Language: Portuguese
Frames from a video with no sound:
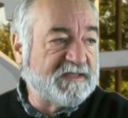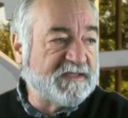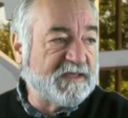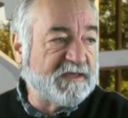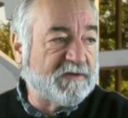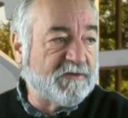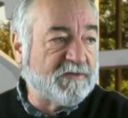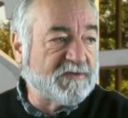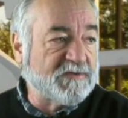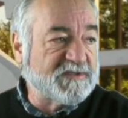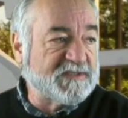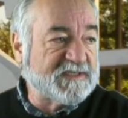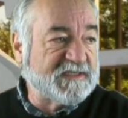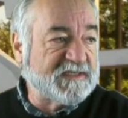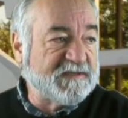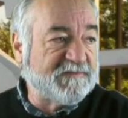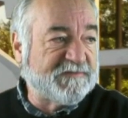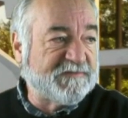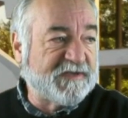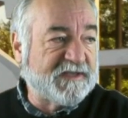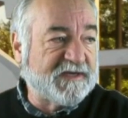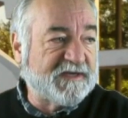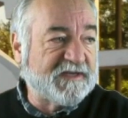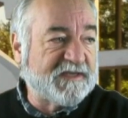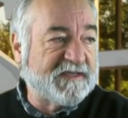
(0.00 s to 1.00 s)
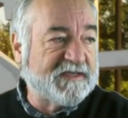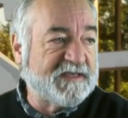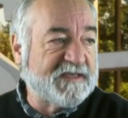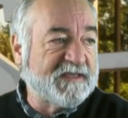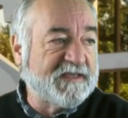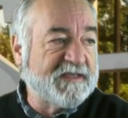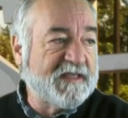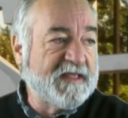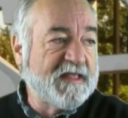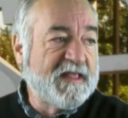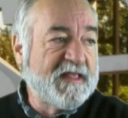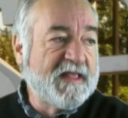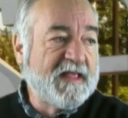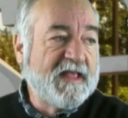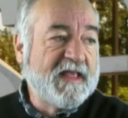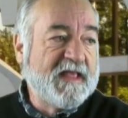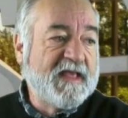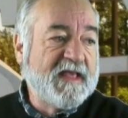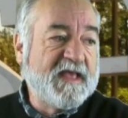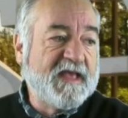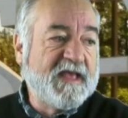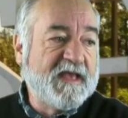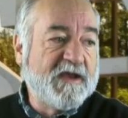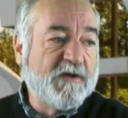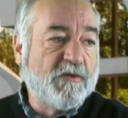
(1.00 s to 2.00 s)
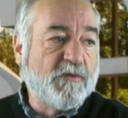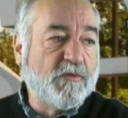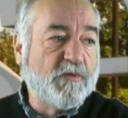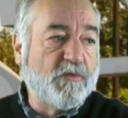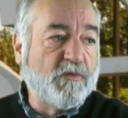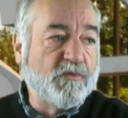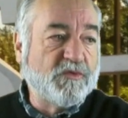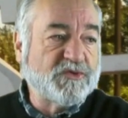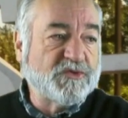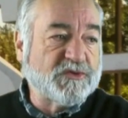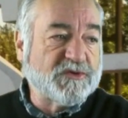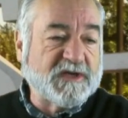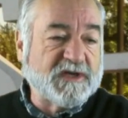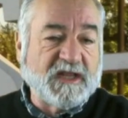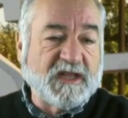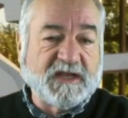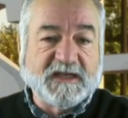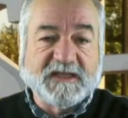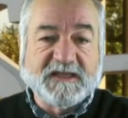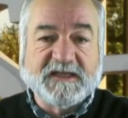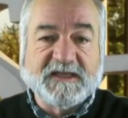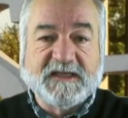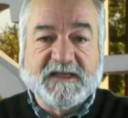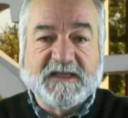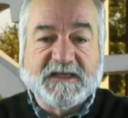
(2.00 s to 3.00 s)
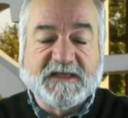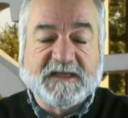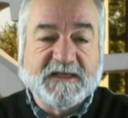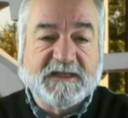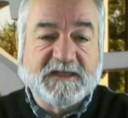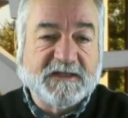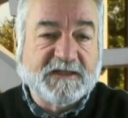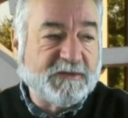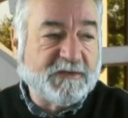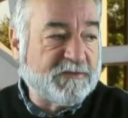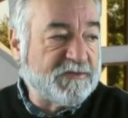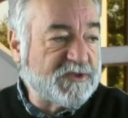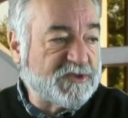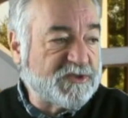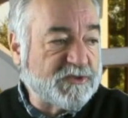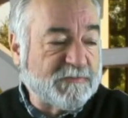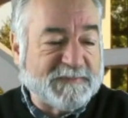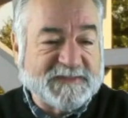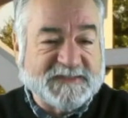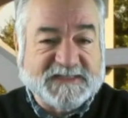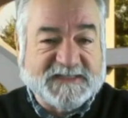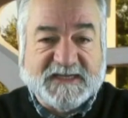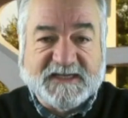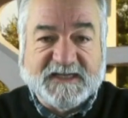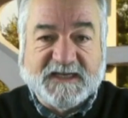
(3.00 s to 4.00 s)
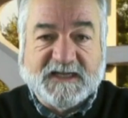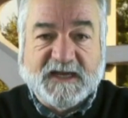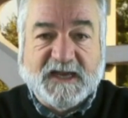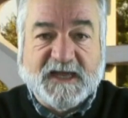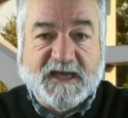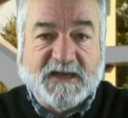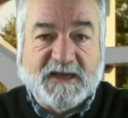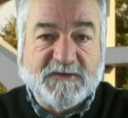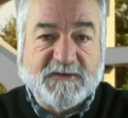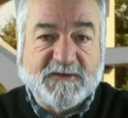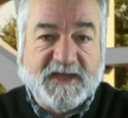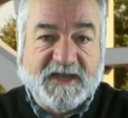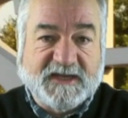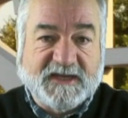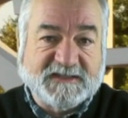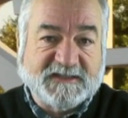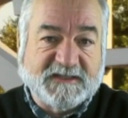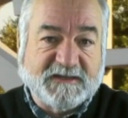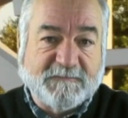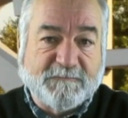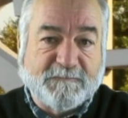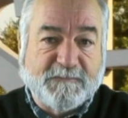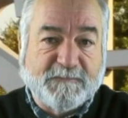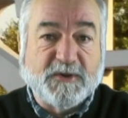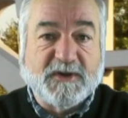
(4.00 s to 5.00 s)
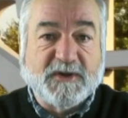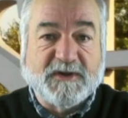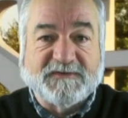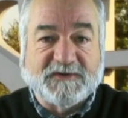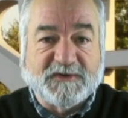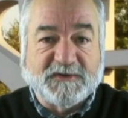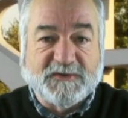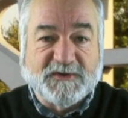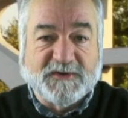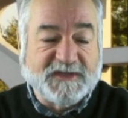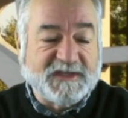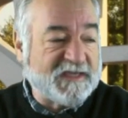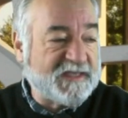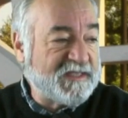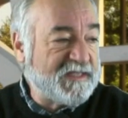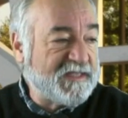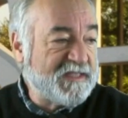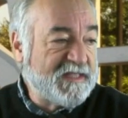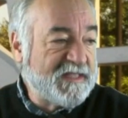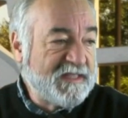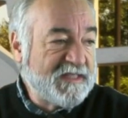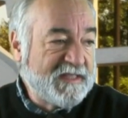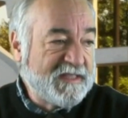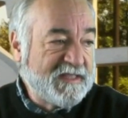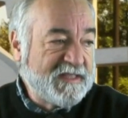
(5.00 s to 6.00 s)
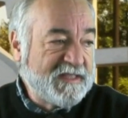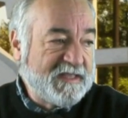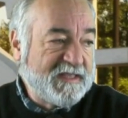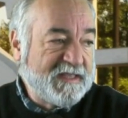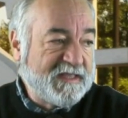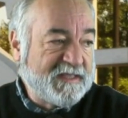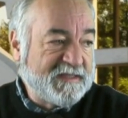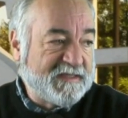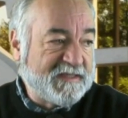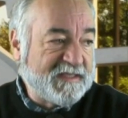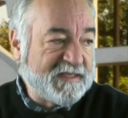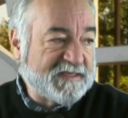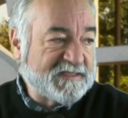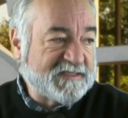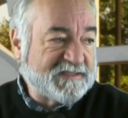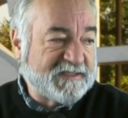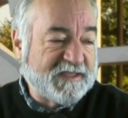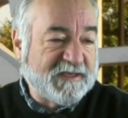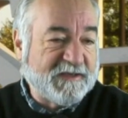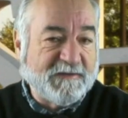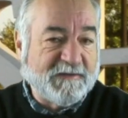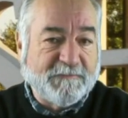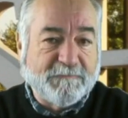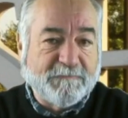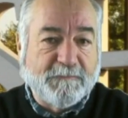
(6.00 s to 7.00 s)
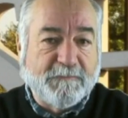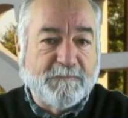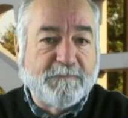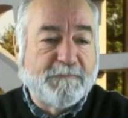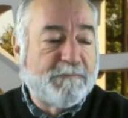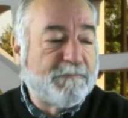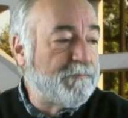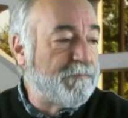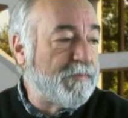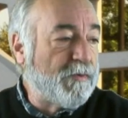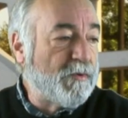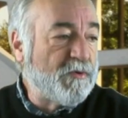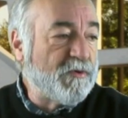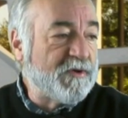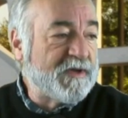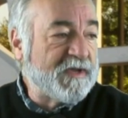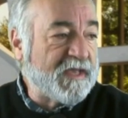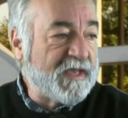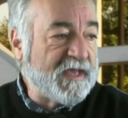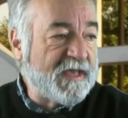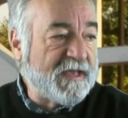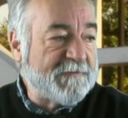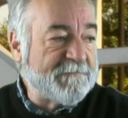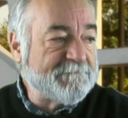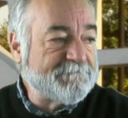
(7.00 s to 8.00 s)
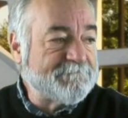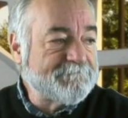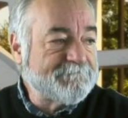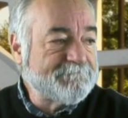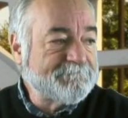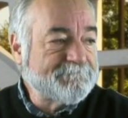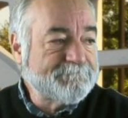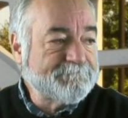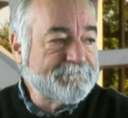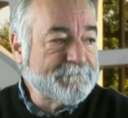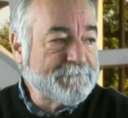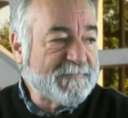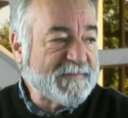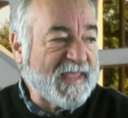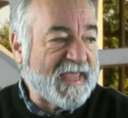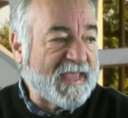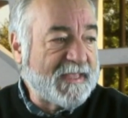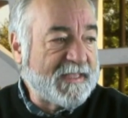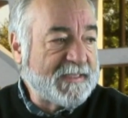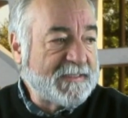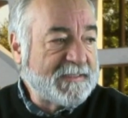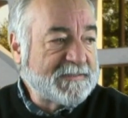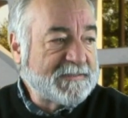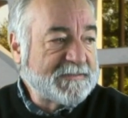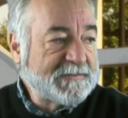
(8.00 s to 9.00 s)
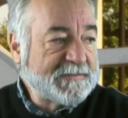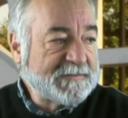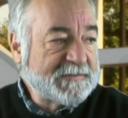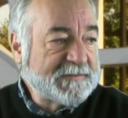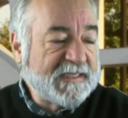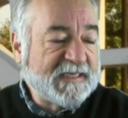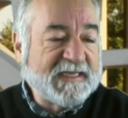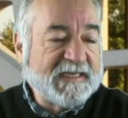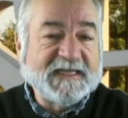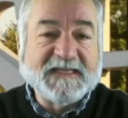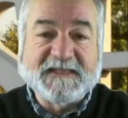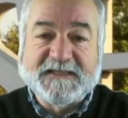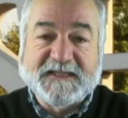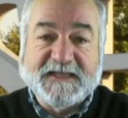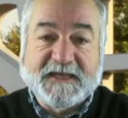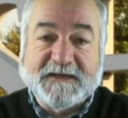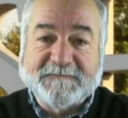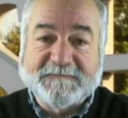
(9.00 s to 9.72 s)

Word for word: consegui ver que uh, o jornal I não deixou passar em claro esta pouca vergonha desta pouca líder,